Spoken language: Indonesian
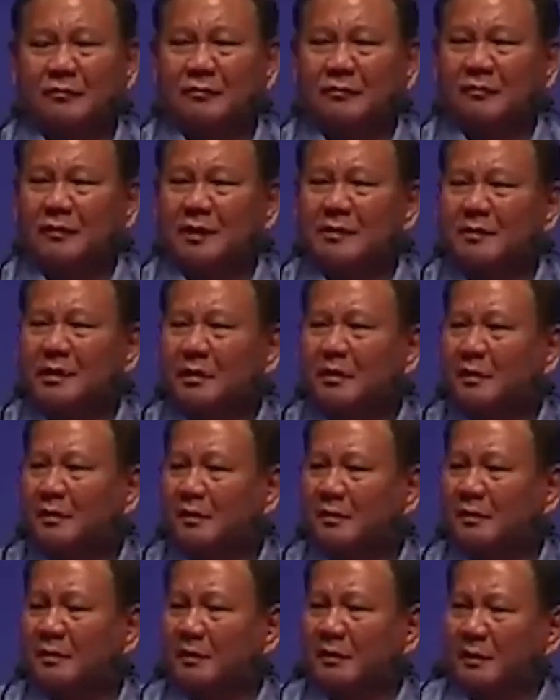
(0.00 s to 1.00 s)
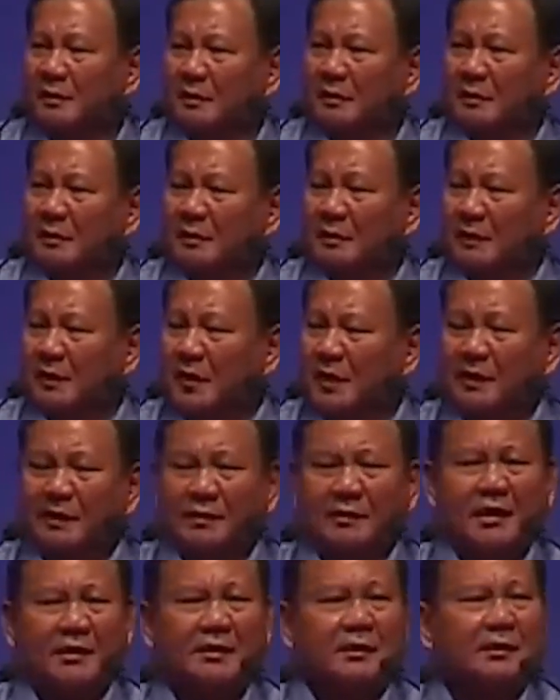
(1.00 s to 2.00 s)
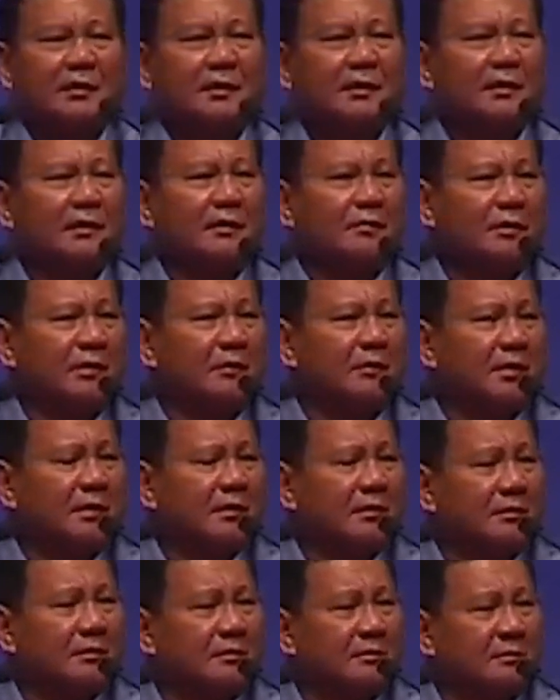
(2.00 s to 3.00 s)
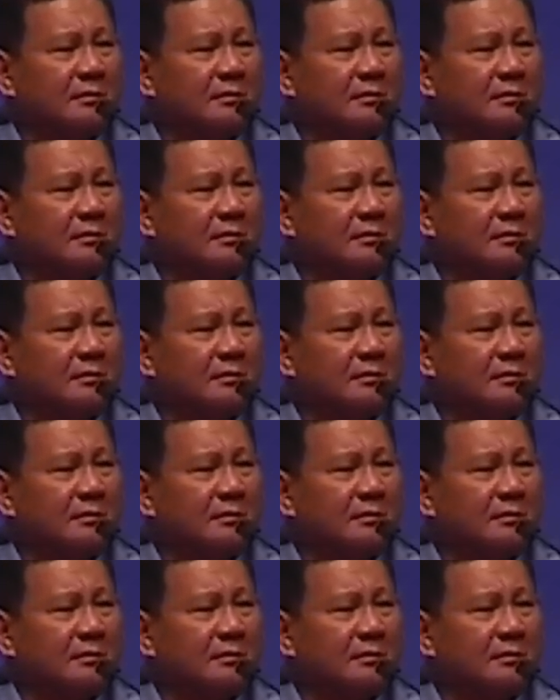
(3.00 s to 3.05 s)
Memang akhir-akhir ini memang